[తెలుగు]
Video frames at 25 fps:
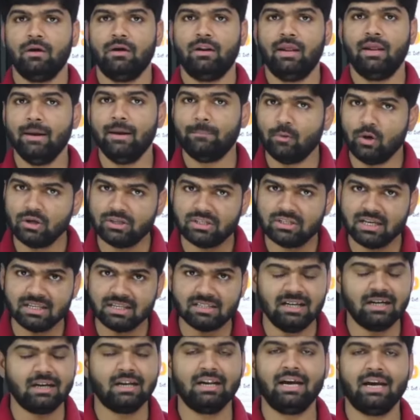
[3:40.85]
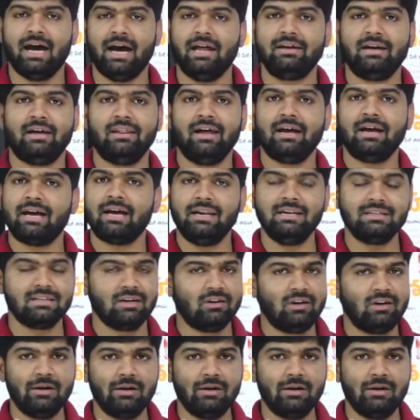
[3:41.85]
రేపు వచ్చే సీట్లు కాదు కదా కనీసం